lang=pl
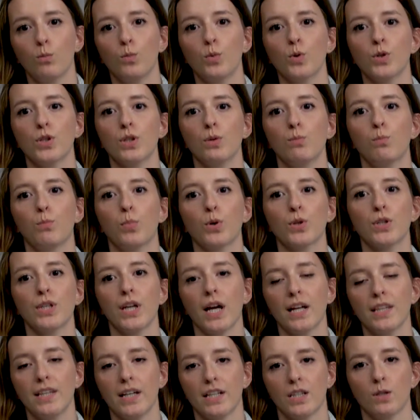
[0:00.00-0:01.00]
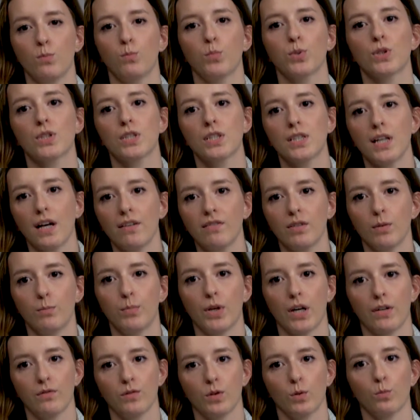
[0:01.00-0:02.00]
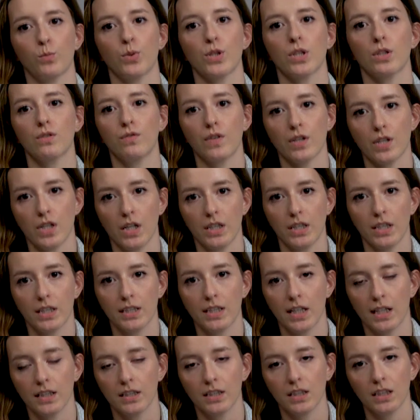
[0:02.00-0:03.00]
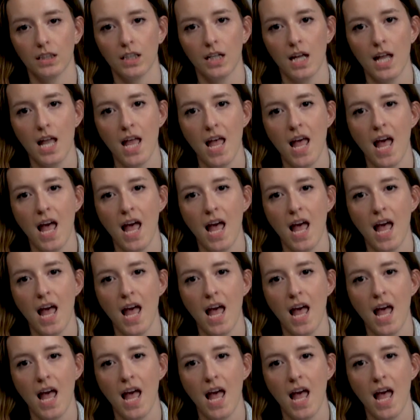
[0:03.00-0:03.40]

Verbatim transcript: musi posiadać podstawę prawną przetwarzania danych